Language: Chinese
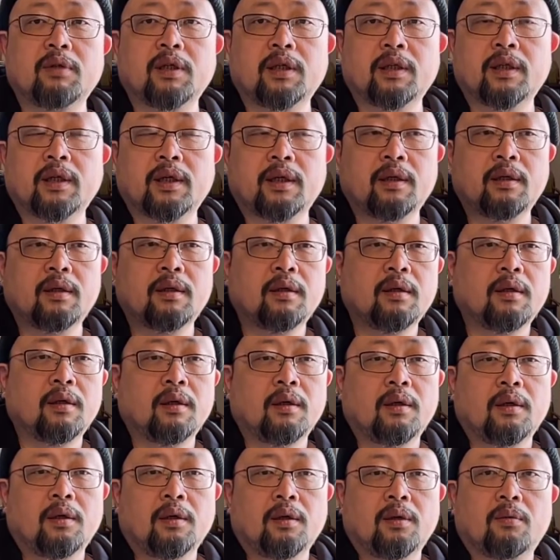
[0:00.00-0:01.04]
今天，
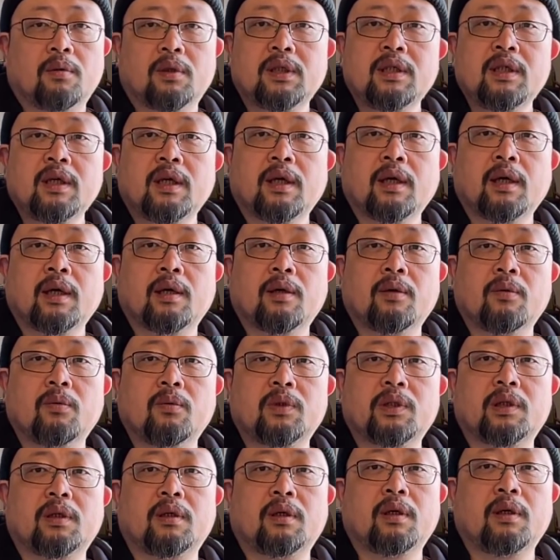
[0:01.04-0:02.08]
我今年啊五
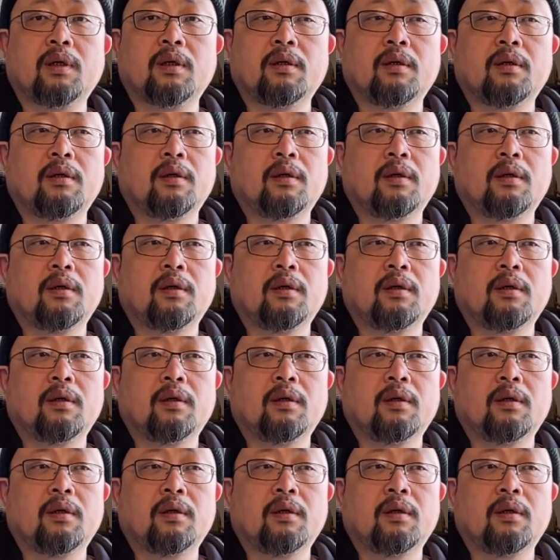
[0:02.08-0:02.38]
十了，